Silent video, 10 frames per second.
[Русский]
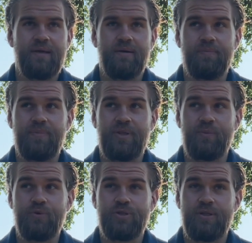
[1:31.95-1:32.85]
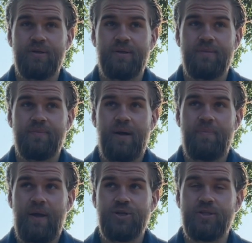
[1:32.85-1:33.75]
Э, потому что,
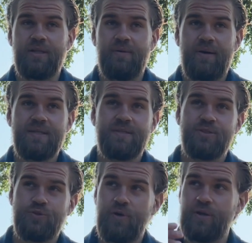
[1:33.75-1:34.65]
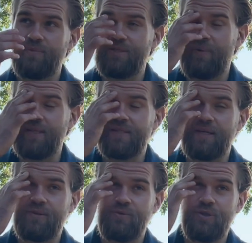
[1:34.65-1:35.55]
опять же, для вас школьная математика
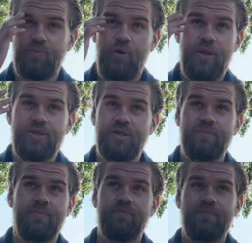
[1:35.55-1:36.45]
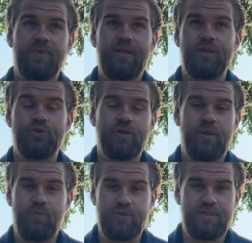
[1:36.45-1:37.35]
это вот не более чем тренажер для
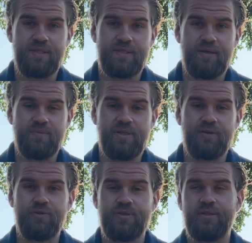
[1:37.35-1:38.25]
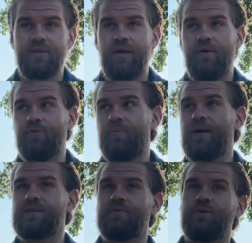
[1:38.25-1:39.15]
мозга на самом деле. То есть это такая вот
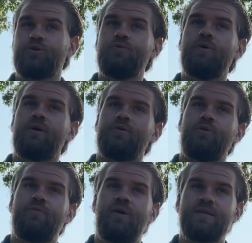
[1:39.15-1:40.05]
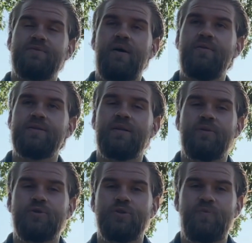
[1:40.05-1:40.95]
базовая штука, которую вы осваиваете для
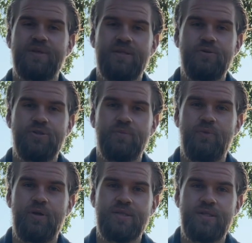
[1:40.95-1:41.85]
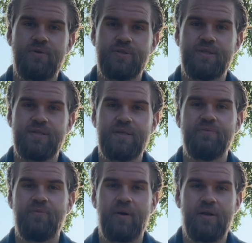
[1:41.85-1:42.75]
того, чтобы в последующем более серьезные темы
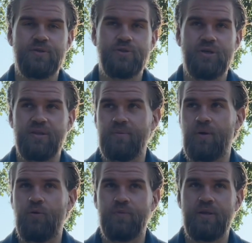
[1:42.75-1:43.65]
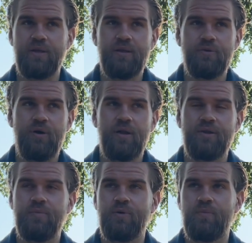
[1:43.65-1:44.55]
вы могли изучать. Там какую-нибудь линейную
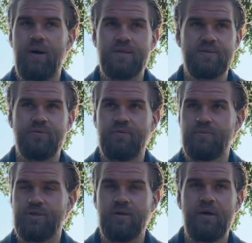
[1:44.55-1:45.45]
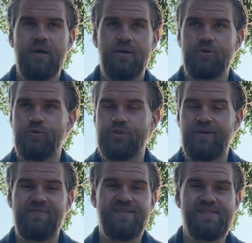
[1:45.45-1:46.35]
алгебру базовую вообще, которая нужна
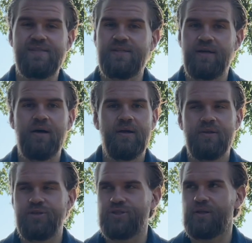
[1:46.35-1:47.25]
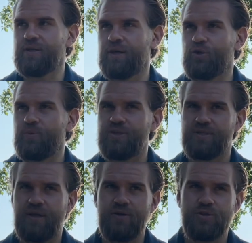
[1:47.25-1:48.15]
везде, начиная от экономики,
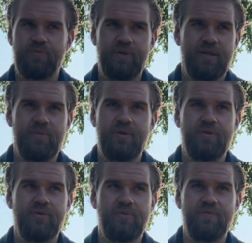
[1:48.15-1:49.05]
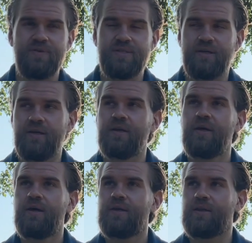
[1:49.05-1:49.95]
заканчивая программированием и физикой.
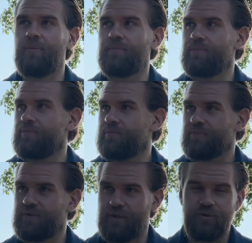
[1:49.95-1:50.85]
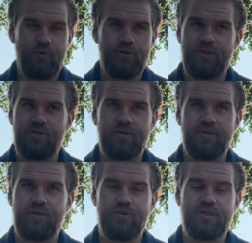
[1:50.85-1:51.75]
Там
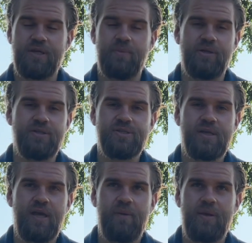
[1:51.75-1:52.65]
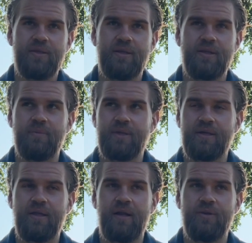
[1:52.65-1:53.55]
тоже то же самое аналитическая геометрия там, и
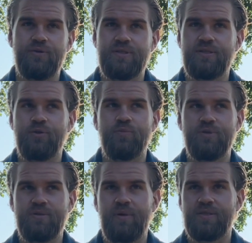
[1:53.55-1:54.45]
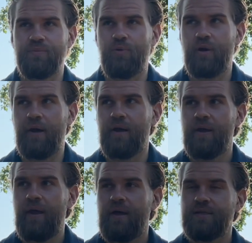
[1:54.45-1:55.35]
так далее. То есть если кто-то будет заниматься более
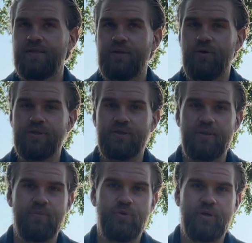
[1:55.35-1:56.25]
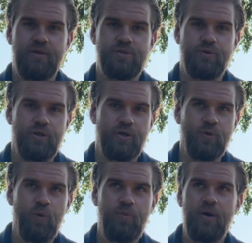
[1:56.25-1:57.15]
серьезно, там будет какая-нибудь теория
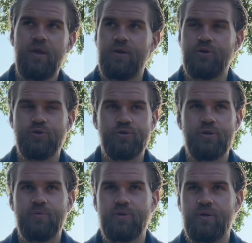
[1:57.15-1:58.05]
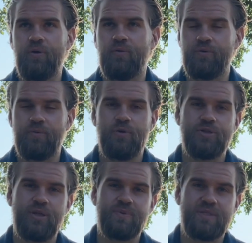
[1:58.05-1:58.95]
групп, еще что-нибудь такое вот
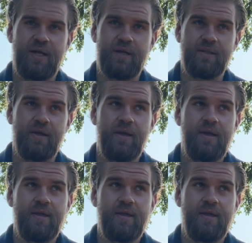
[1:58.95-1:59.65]
очень абстрактное.